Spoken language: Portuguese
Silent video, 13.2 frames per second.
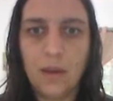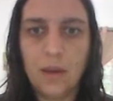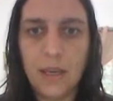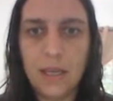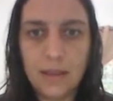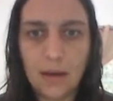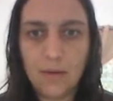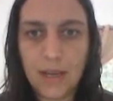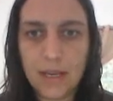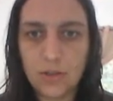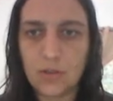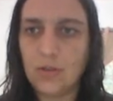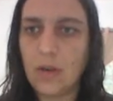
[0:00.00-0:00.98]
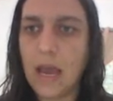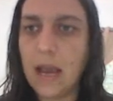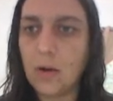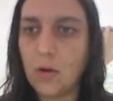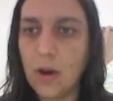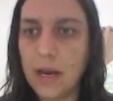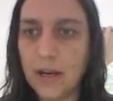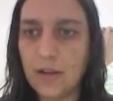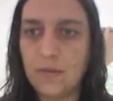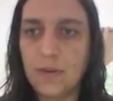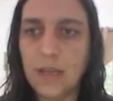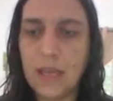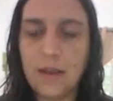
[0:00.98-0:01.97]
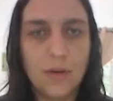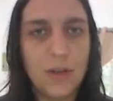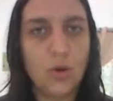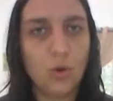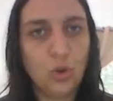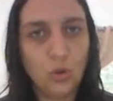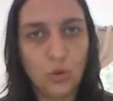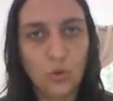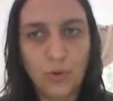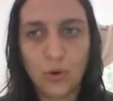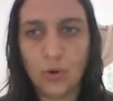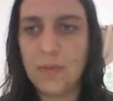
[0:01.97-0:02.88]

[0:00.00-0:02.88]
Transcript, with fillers: Então é isso. Agora, eu em outubro